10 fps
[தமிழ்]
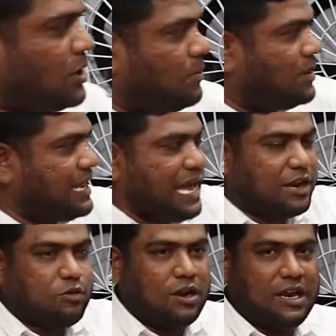பண்ணுற மாதிரி
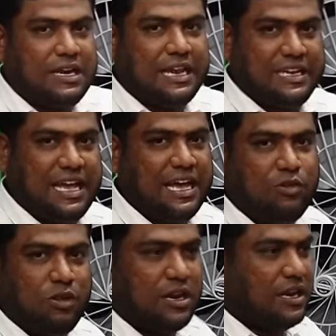ஏர் கூலரில் நிறைய
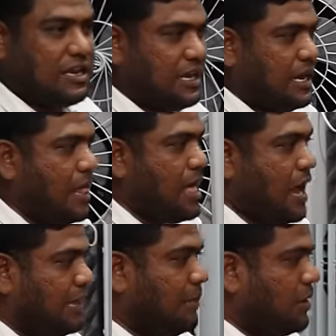ஏர் கூலர் இருக்குது
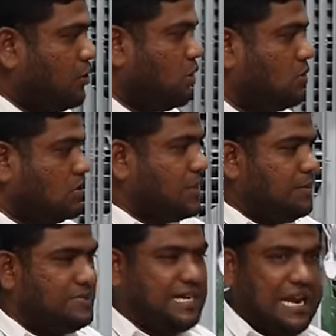அதே மாதிரி உங்களுக்கு வந்து
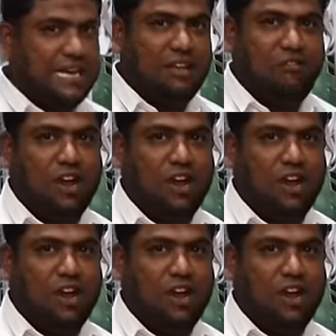நம்ம ஸ்டாண்டிங்